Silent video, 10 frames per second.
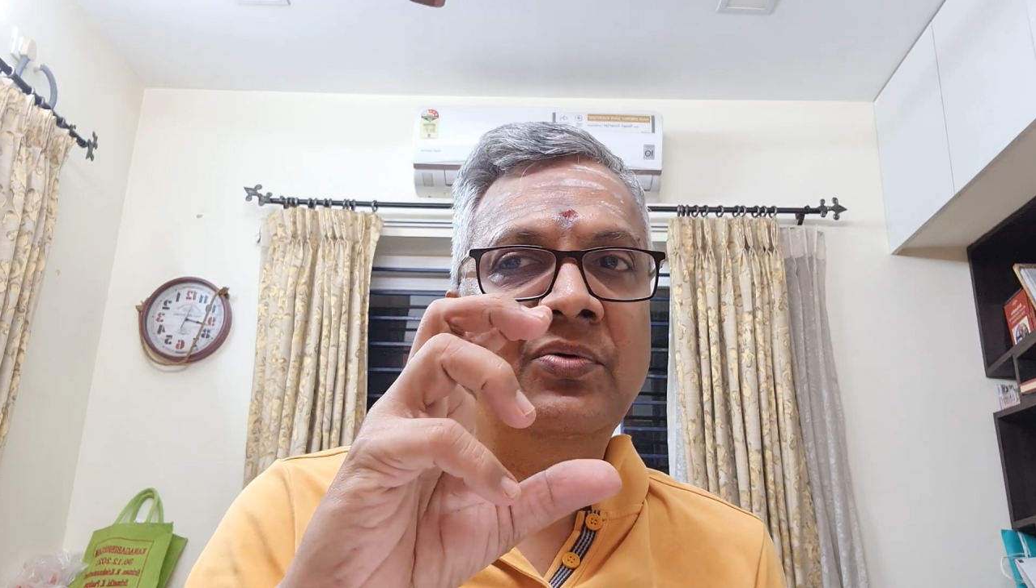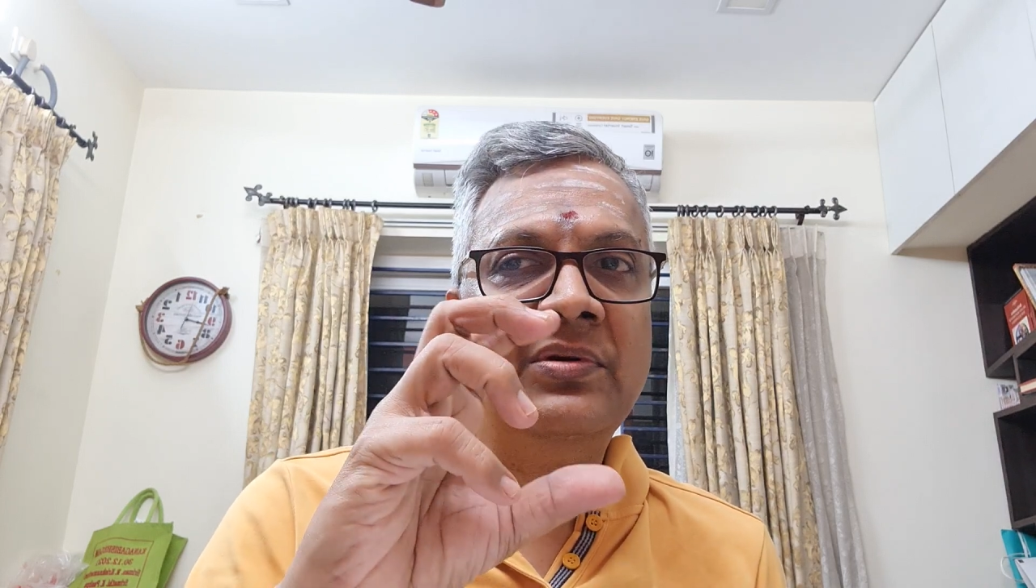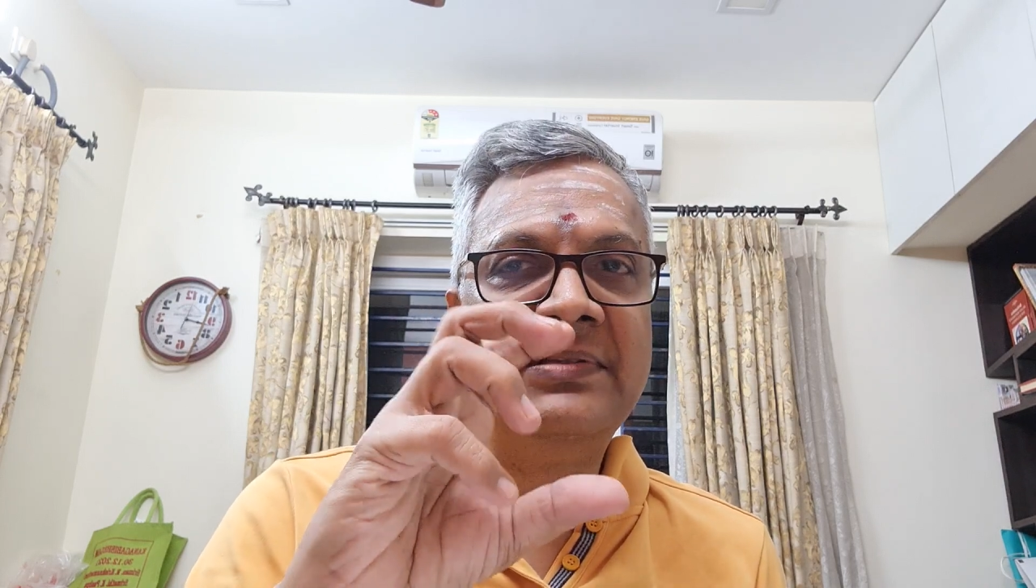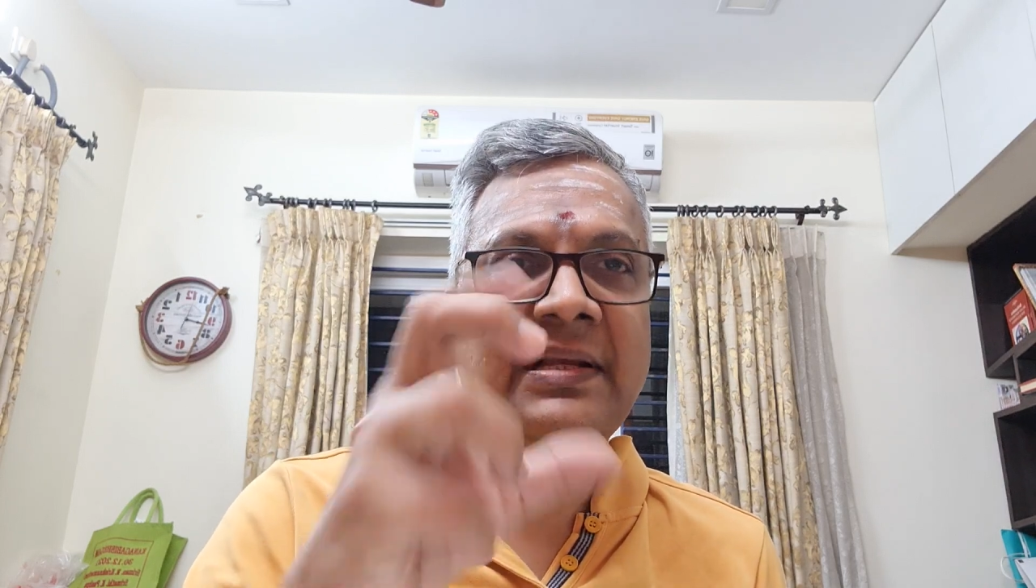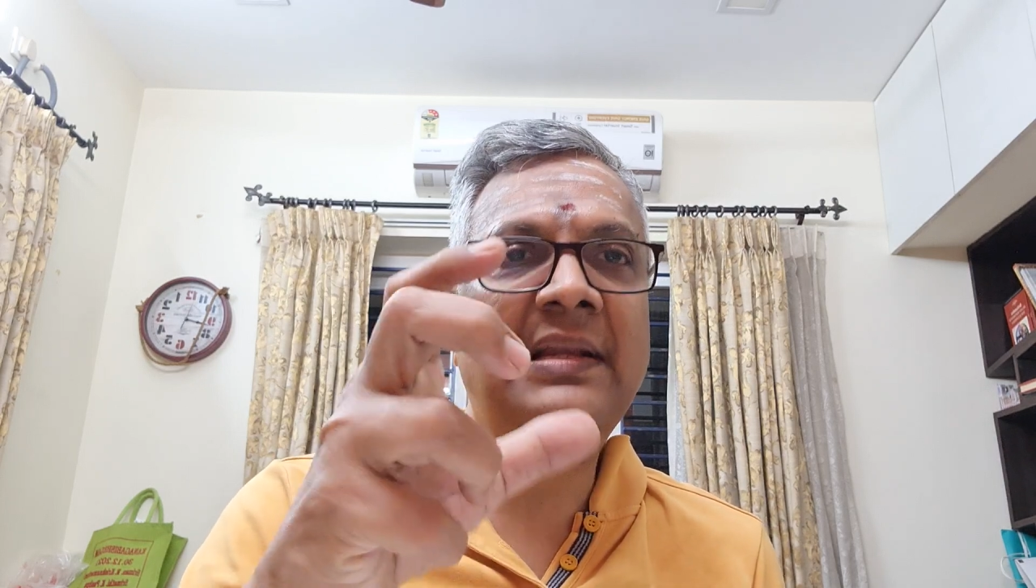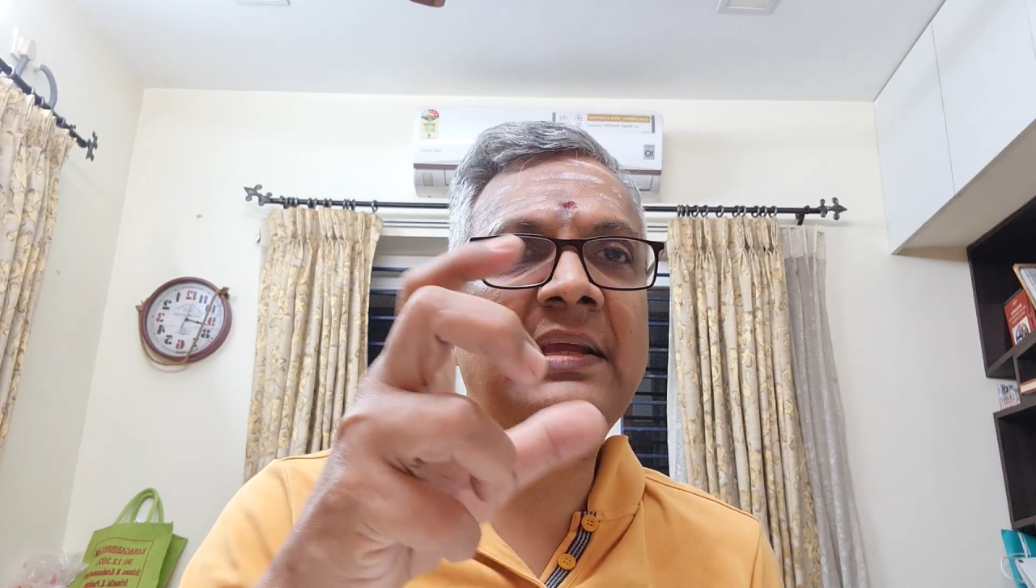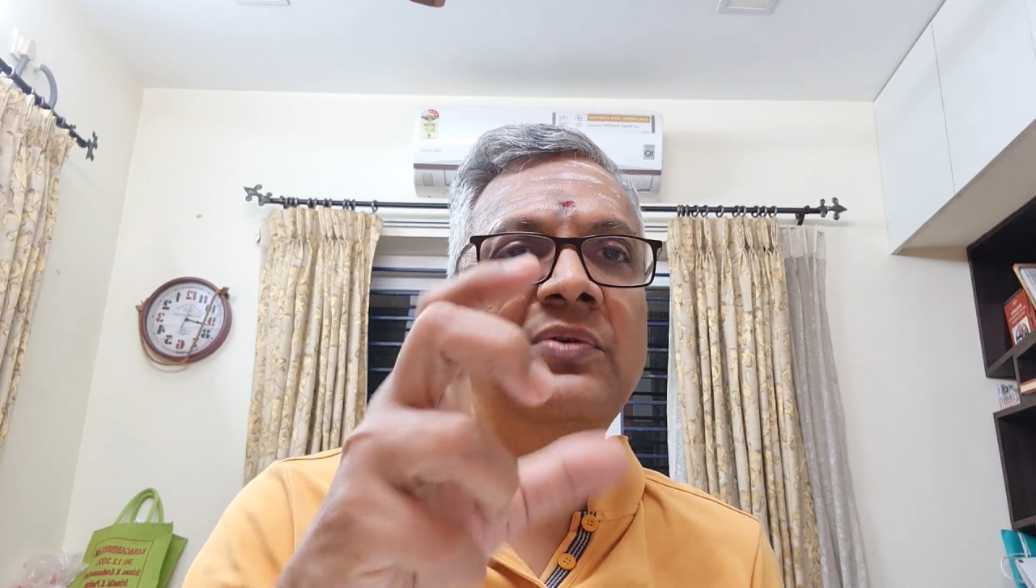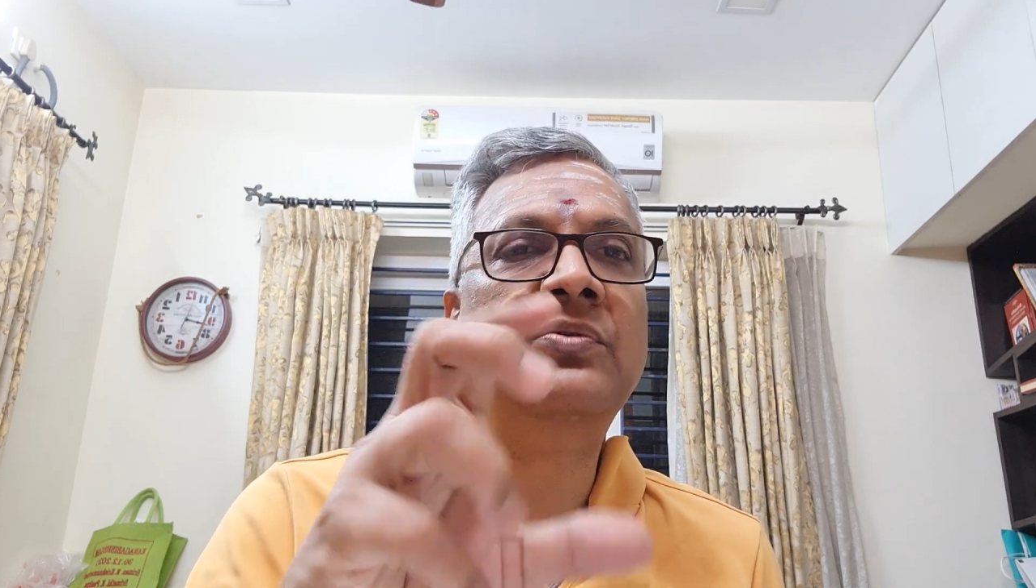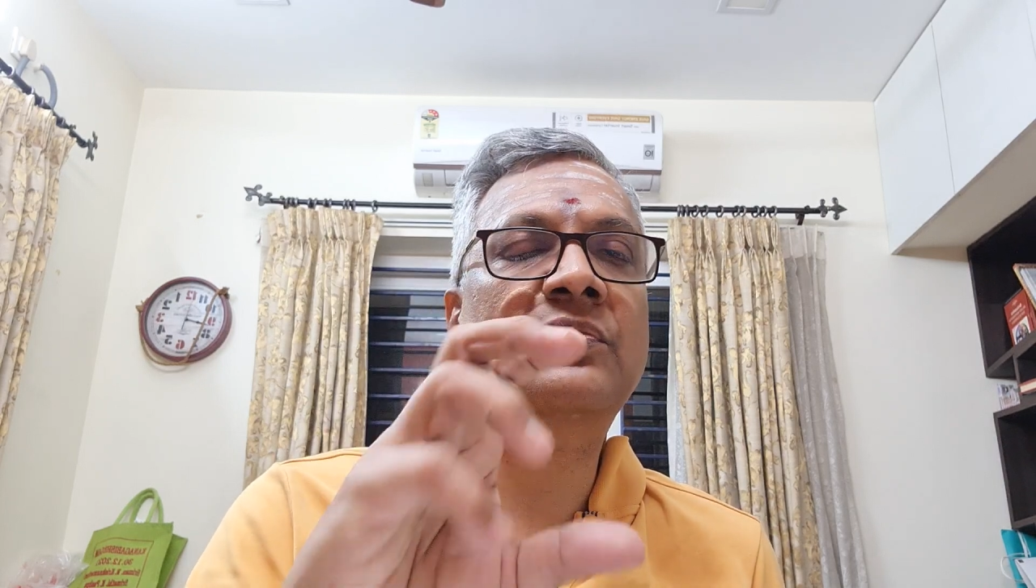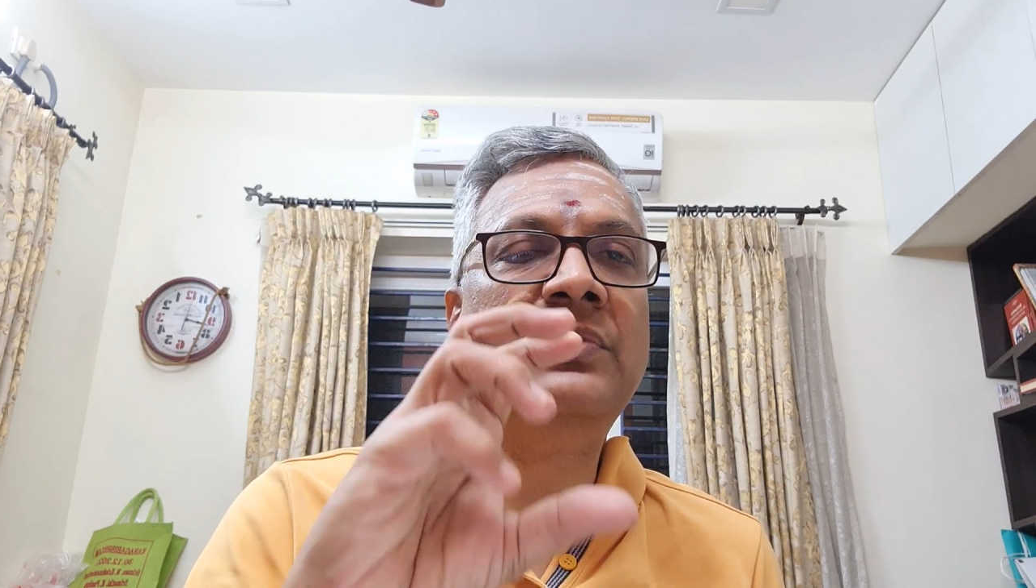ஒரு
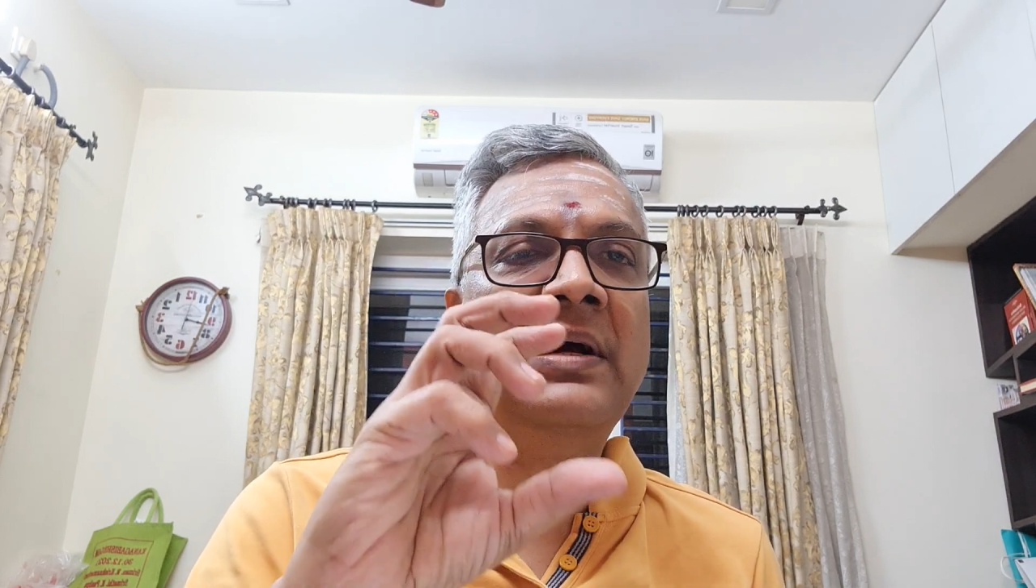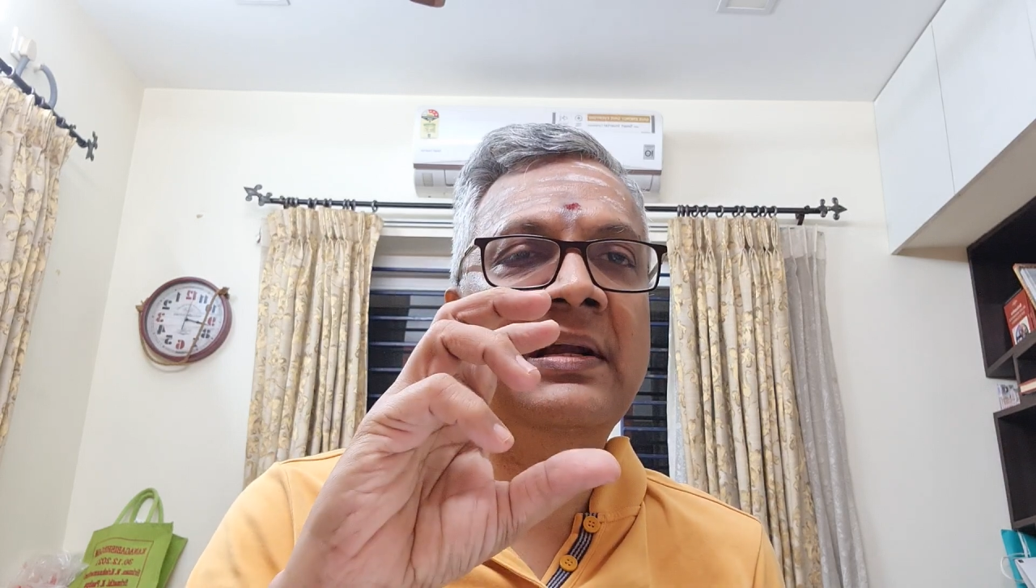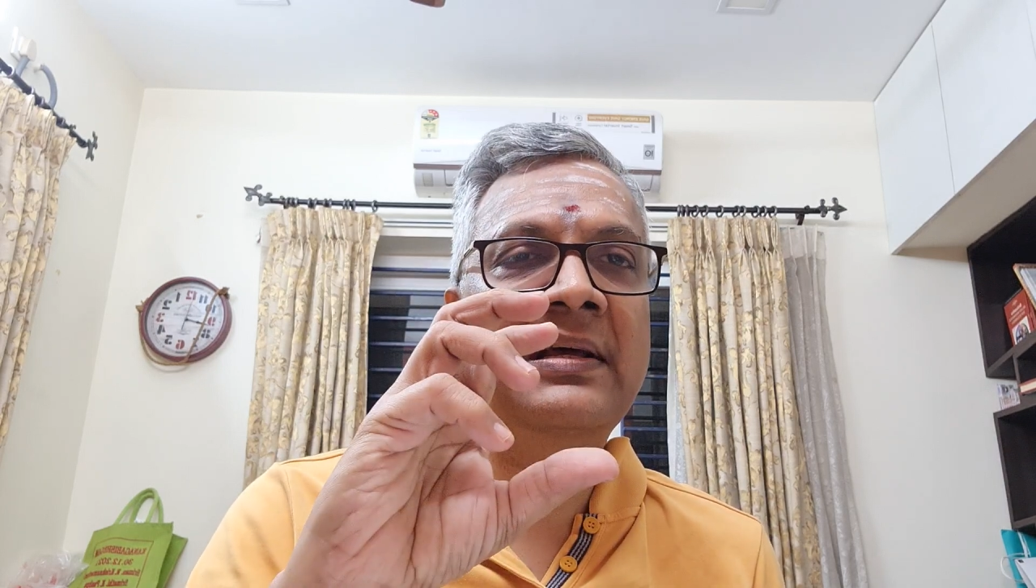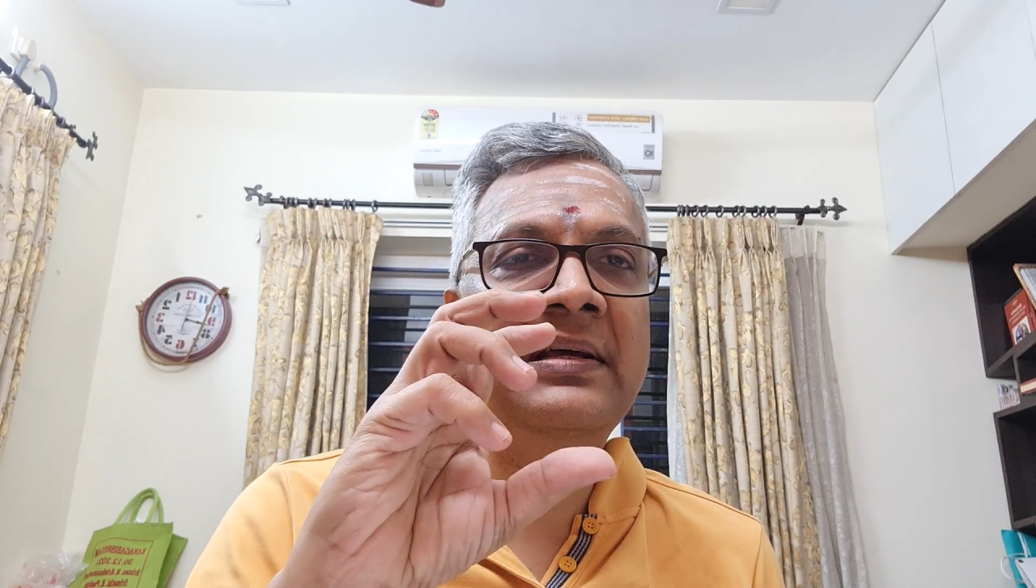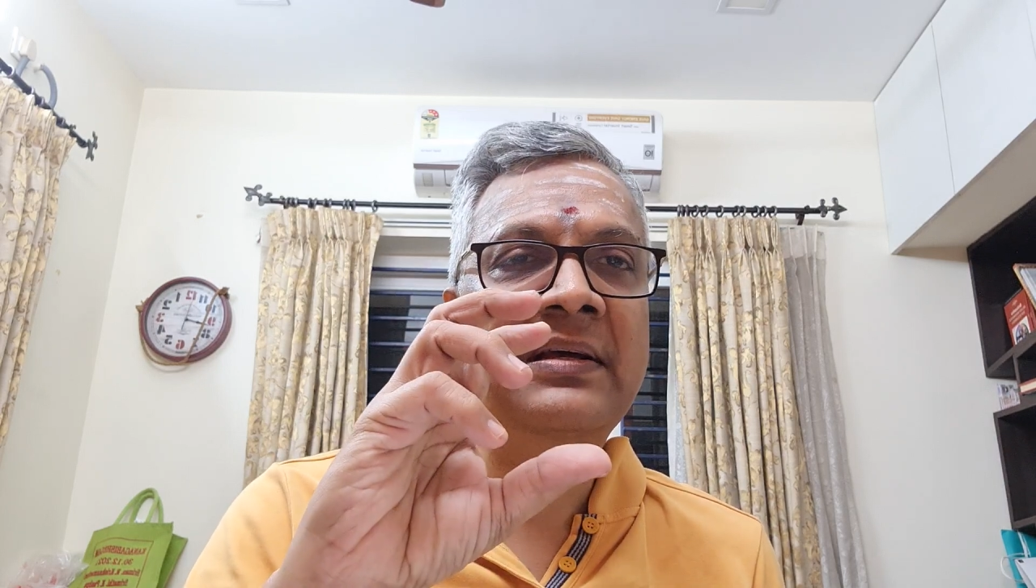செல்லிங் உண்டான